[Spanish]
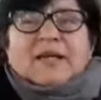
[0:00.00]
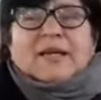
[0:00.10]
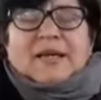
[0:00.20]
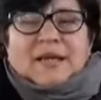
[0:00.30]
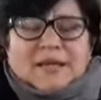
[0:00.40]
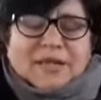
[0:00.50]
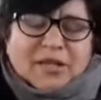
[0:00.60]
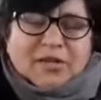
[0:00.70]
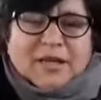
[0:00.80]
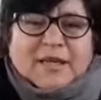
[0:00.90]
que,
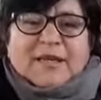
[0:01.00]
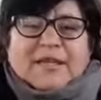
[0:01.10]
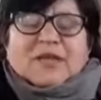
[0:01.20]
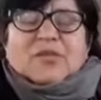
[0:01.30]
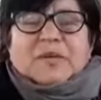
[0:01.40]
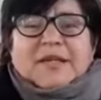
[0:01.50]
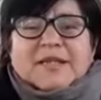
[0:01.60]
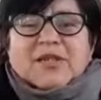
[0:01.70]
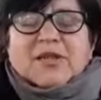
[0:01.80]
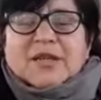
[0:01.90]
chicos que han estado
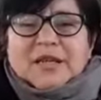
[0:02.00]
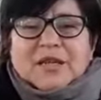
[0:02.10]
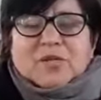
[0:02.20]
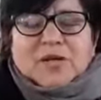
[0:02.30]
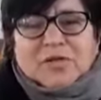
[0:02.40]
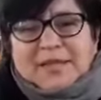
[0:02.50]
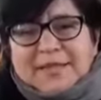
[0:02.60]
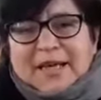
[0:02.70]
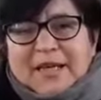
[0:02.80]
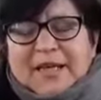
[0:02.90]
presos y cuando han
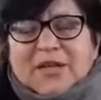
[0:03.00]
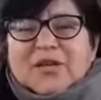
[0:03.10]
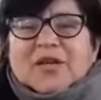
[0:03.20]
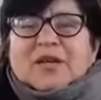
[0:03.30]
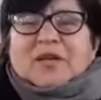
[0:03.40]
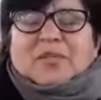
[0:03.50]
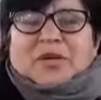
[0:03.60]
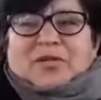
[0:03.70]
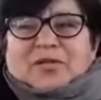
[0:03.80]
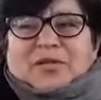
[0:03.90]
salido
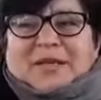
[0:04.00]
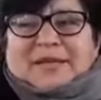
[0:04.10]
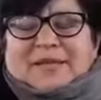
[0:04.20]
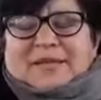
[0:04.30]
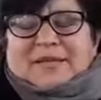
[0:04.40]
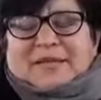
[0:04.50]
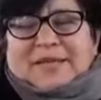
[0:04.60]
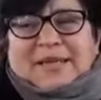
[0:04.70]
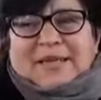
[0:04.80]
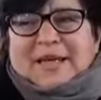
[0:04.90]
bueno, nos han
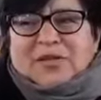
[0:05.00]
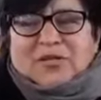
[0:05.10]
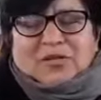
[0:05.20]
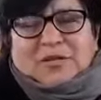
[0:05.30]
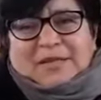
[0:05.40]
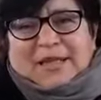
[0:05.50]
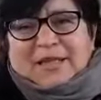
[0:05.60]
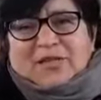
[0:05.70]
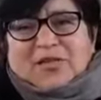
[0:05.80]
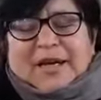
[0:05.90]
tratado con
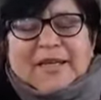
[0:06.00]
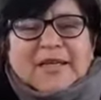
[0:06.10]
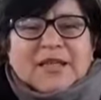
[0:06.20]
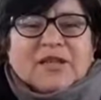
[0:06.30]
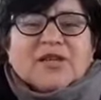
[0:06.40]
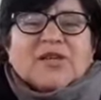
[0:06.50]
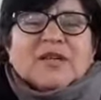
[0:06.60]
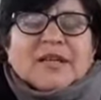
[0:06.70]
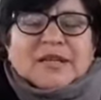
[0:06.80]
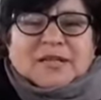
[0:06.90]
tanto cariño,
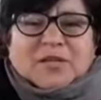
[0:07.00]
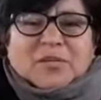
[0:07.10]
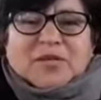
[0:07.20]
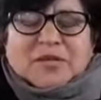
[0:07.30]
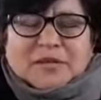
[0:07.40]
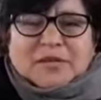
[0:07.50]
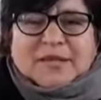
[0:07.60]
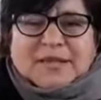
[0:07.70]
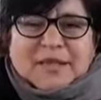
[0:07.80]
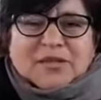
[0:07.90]
como
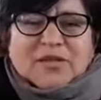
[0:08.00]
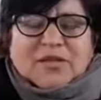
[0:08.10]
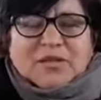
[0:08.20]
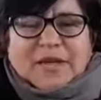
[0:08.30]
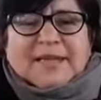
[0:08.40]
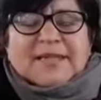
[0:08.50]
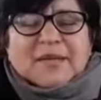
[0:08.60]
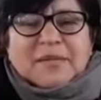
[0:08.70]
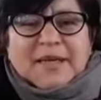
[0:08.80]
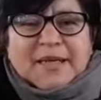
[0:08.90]
diciendo, nos
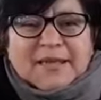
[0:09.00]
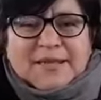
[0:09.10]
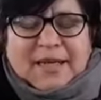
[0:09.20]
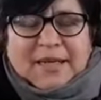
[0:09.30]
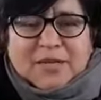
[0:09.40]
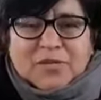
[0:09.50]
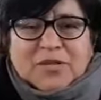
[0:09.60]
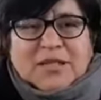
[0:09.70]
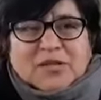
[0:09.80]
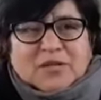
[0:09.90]
hace bien salir. Un
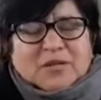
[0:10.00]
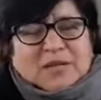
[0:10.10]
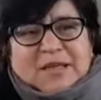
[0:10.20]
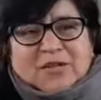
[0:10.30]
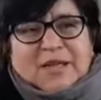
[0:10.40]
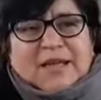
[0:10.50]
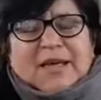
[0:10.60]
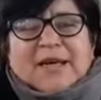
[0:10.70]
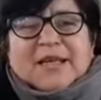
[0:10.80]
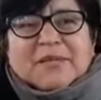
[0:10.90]
chico que no era
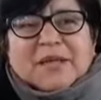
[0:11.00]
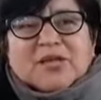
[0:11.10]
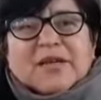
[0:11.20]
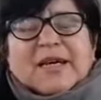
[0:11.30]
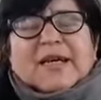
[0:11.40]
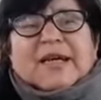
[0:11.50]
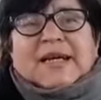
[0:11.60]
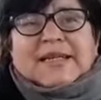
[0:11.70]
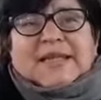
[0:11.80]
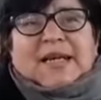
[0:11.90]
de acá de Victoria
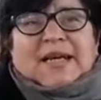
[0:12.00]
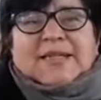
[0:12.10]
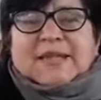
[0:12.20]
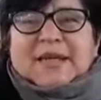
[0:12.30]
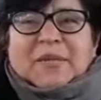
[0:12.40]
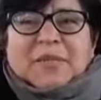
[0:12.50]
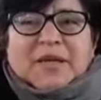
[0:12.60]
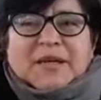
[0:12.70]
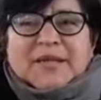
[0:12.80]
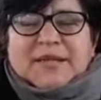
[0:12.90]
salía
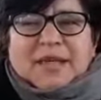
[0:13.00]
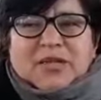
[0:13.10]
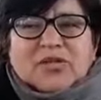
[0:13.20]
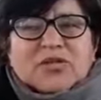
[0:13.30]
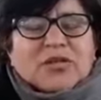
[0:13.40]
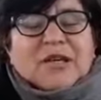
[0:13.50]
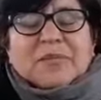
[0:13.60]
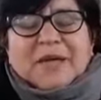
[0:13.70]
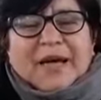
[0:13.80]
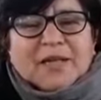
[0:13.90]
siempre y decía, yo estoy
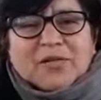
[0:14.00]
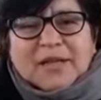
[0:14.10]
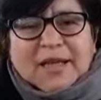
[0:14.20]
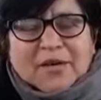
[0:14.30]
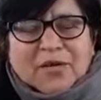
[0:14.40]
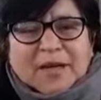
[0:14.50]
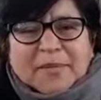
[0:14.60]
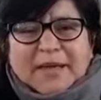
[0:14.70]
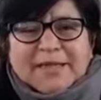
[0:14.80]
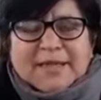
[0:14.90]
esperando esta hora
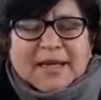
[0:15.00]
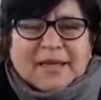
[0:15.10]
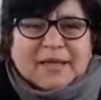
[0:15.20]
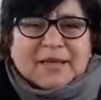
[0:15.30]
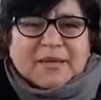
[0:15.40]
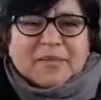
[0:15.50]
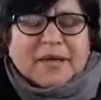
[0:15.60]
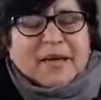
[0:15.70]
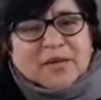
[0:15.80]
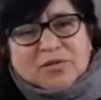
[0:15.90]
para salir,
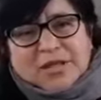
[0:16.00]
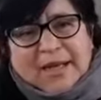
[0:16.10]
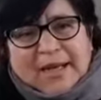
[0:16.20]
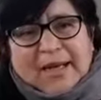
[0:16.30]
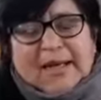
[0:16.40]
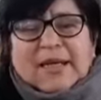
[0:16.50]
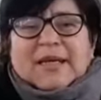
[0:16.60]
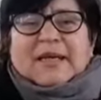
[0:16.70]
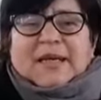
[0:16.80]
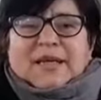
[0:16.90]
para escucharla.
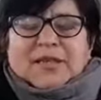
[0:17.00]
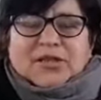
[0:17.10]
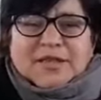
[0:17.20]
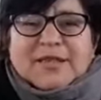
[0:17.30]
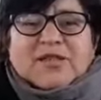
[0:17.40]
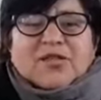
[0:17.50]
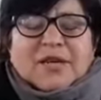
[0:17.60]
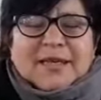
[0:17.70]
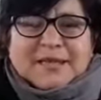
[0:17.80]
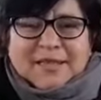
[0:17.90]
Entonces eso
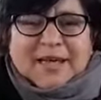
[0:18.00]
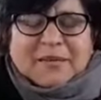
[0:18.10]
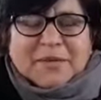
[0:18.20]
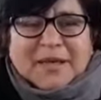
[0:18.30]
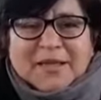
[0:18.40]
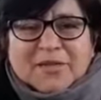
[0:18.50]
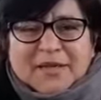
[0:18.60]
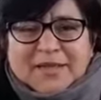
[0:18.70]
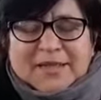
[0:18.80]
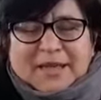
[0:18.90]
nos hacía bien,
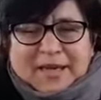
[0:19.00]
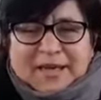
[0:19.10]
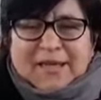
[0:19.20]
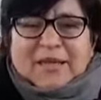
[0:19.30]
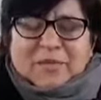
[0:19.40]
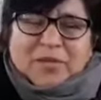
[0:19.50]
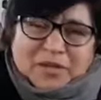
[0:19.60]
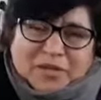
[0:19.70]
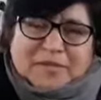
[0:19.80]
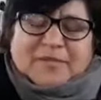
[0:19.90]
nos hacía,
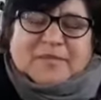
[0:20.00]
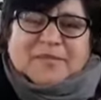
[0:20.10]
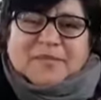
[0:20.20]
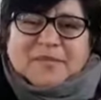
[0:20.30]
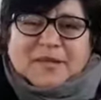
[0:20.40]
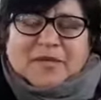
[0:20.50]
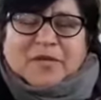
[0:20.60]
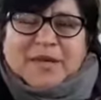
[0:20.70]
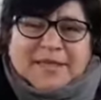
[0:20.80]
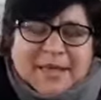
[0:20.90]
bueno,
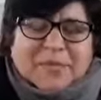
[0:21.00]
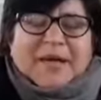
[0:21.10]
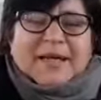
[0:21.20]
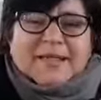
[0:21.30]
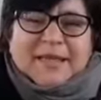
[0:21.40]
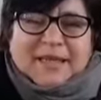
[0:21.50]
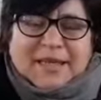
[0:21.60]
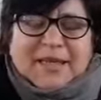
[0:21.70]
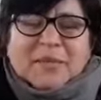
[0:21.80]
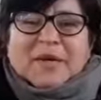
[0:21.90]
fuerzas para
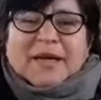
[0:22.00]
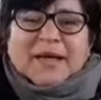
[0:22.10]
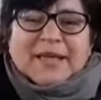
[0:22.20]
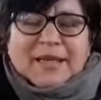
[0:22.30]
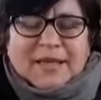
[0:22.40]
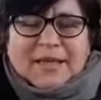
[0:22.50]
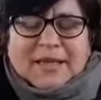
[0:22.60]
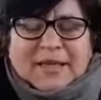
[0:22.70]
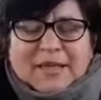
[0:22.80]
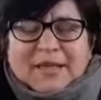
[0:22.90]
seguir, para ir
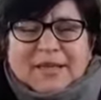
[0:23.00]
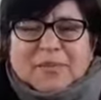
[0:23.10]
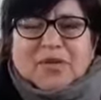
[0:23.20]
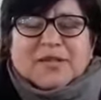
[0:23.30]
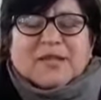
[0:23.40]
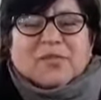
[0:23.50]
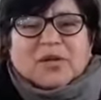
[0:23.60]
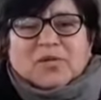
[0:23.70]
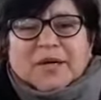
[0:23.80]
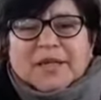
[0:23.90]
el, próximo
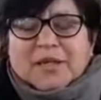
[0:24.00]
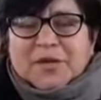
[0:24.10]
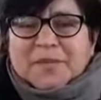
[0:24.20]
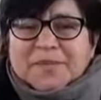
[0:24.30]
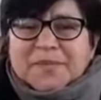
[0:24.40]
encuentro.